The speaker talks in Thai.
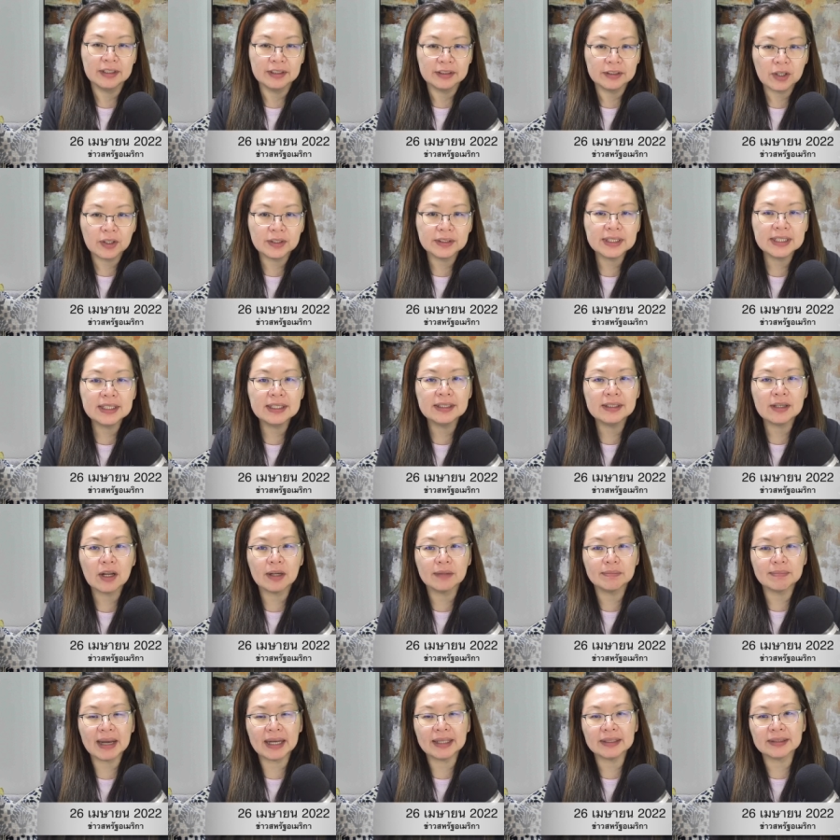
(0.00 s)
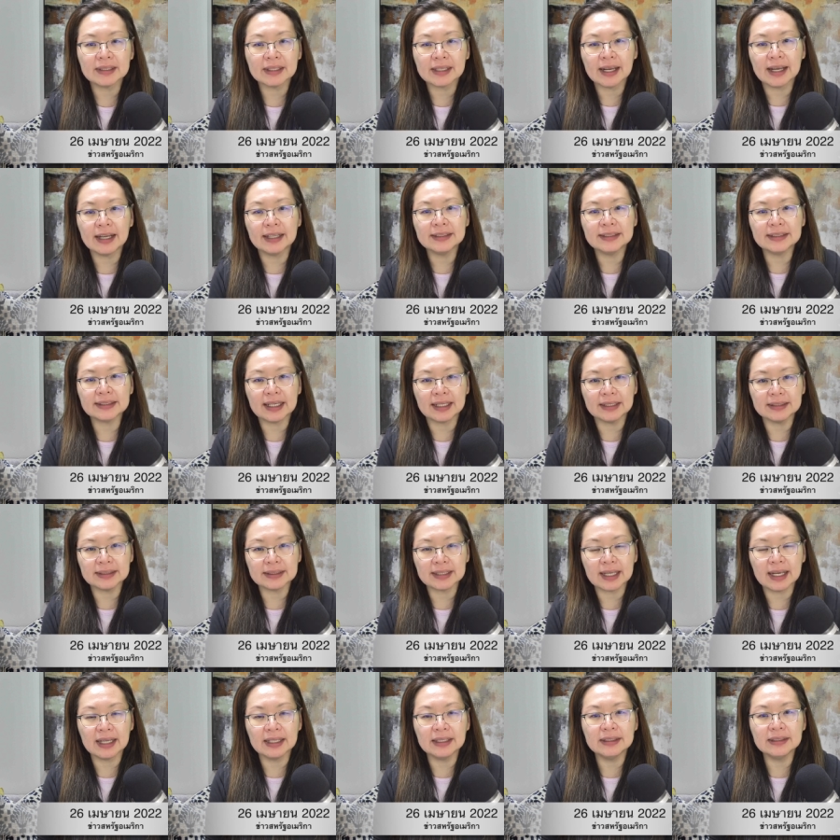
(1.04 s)
โดยที่อีลอนมาร์กนะคะจะ
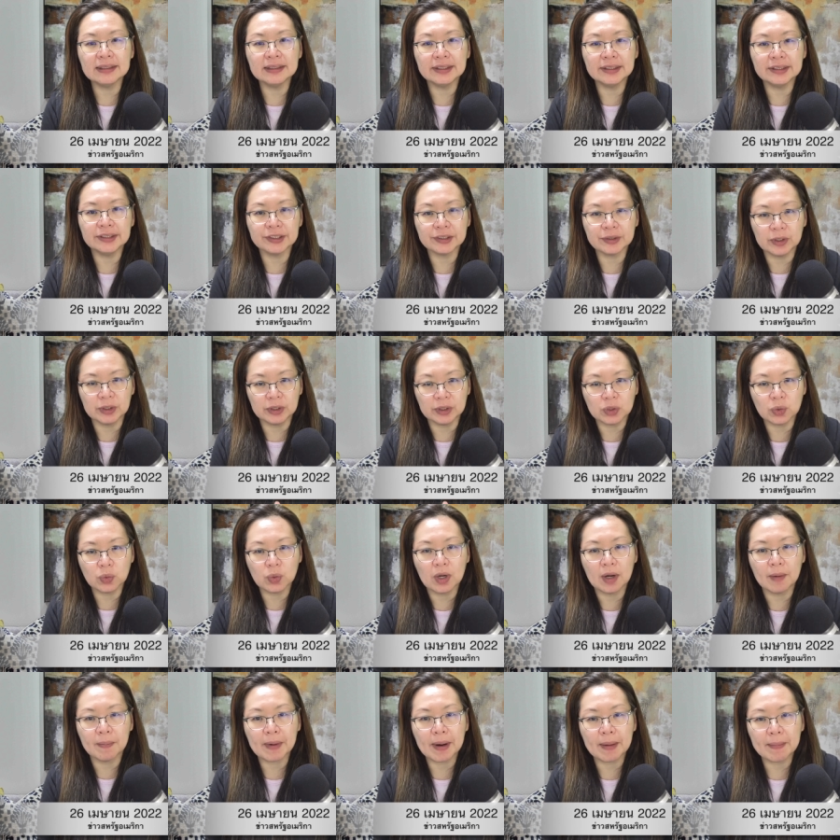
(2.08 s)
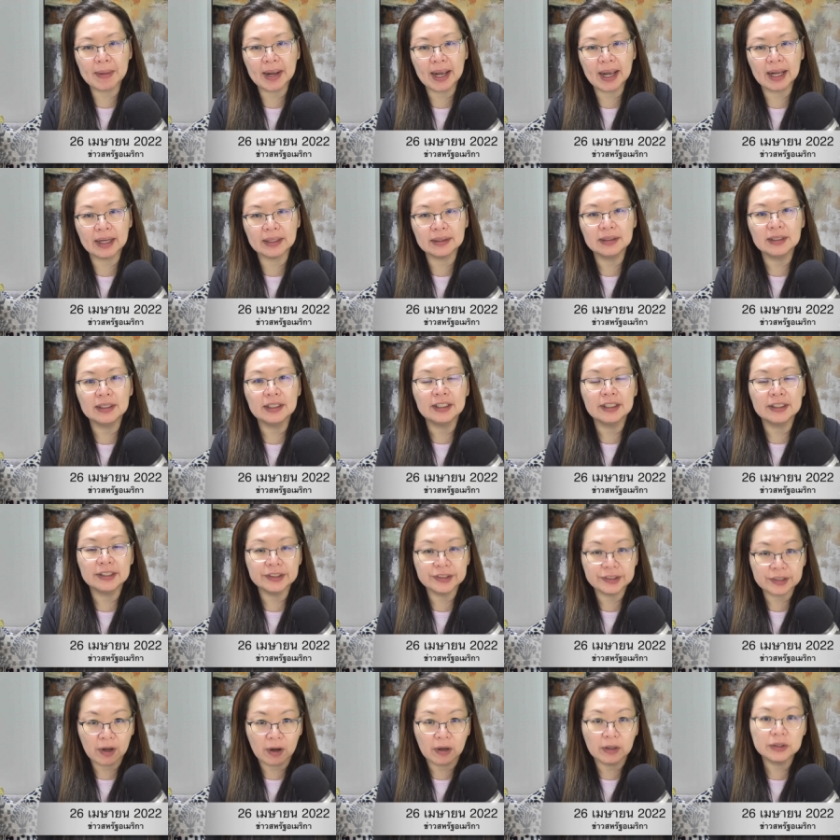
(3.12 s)
ใช้เงินส่วนตัวประมาณ
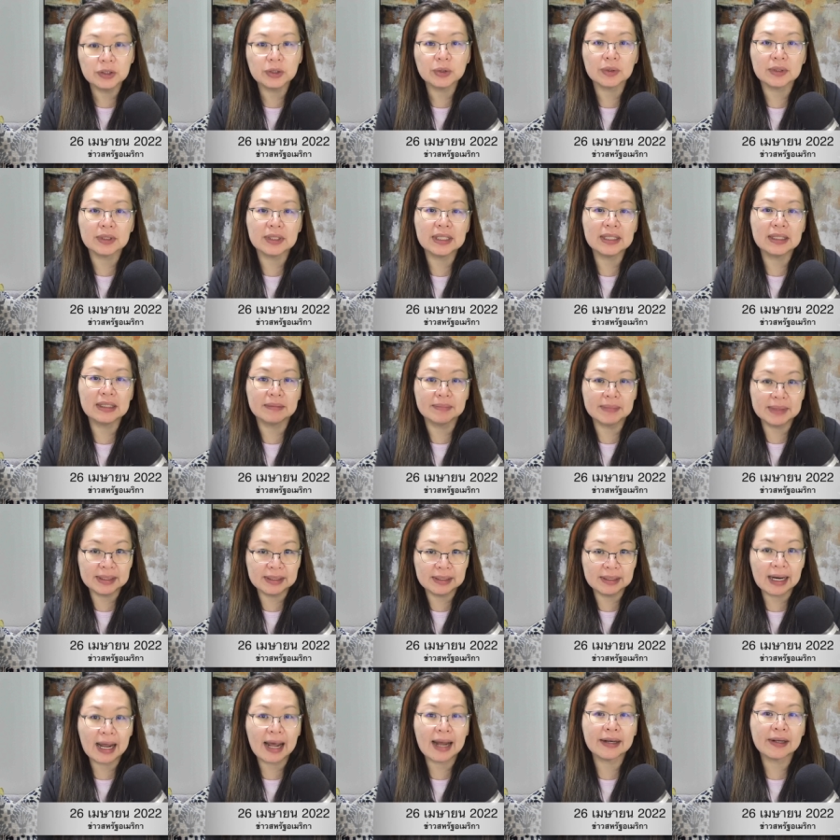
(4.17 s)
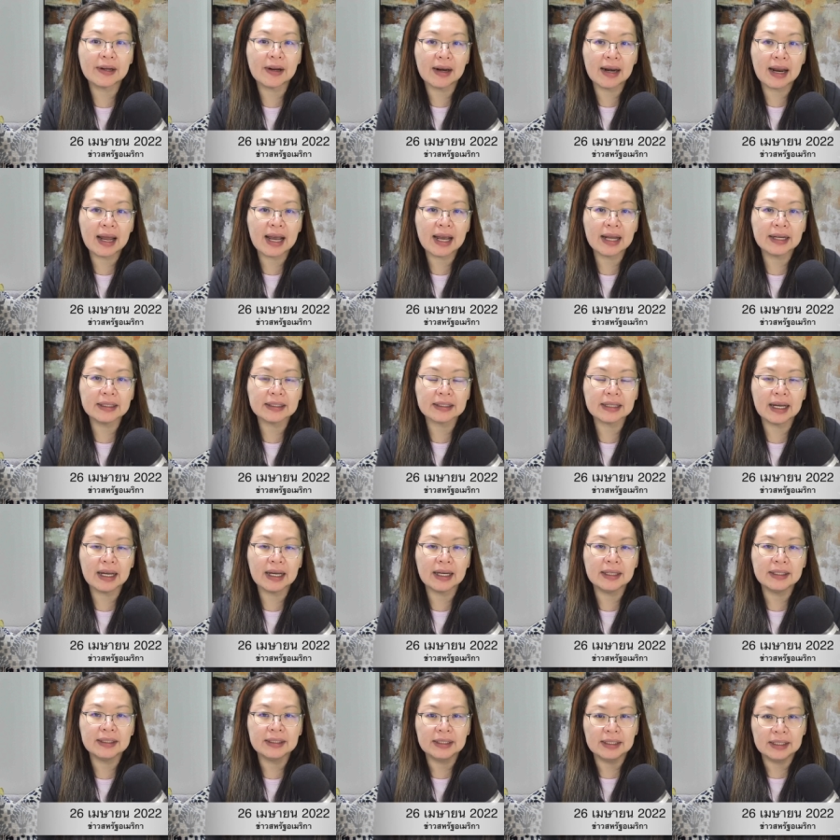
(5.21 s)
2.1หมื่นล้านดอลลาร์นะคะ
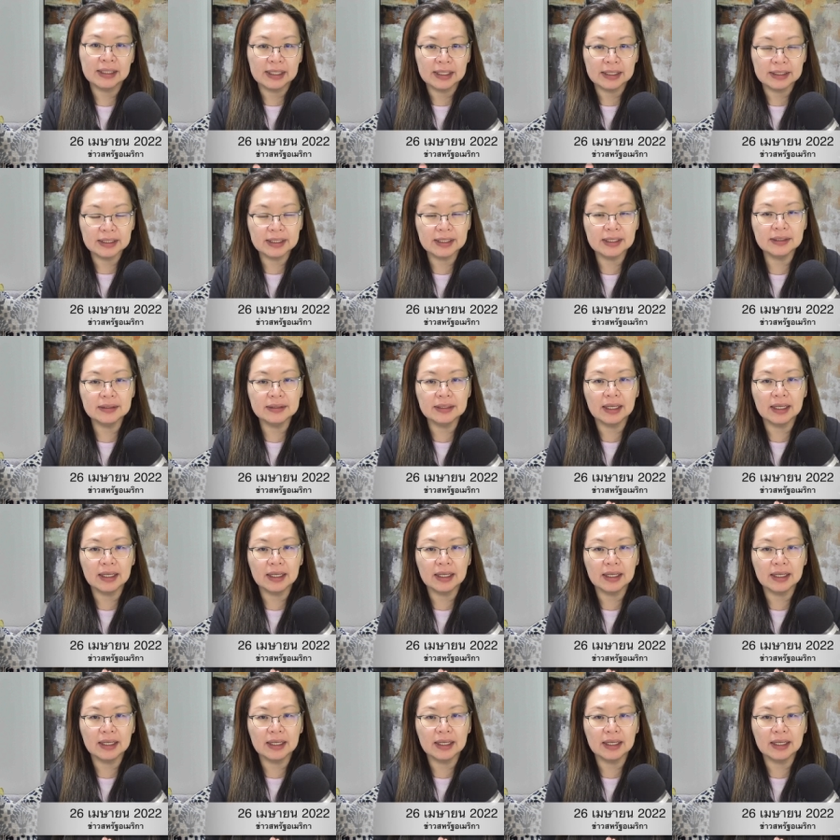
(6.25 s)
ที่เหลื